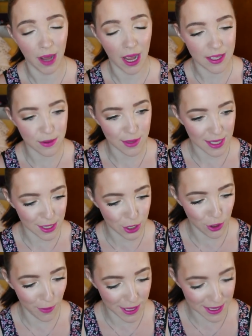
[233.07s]
Also das ist
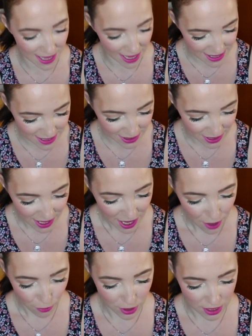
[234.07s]
schon mal das Erste,
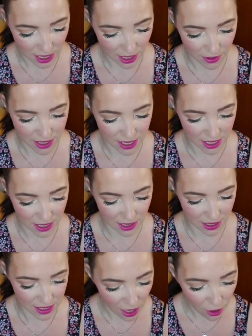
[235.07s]
wo ich sage, was ich
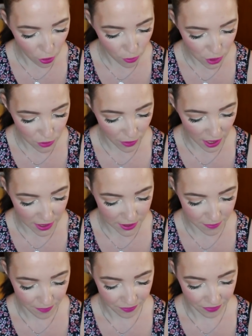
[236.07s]
äh, sehr komisch fand.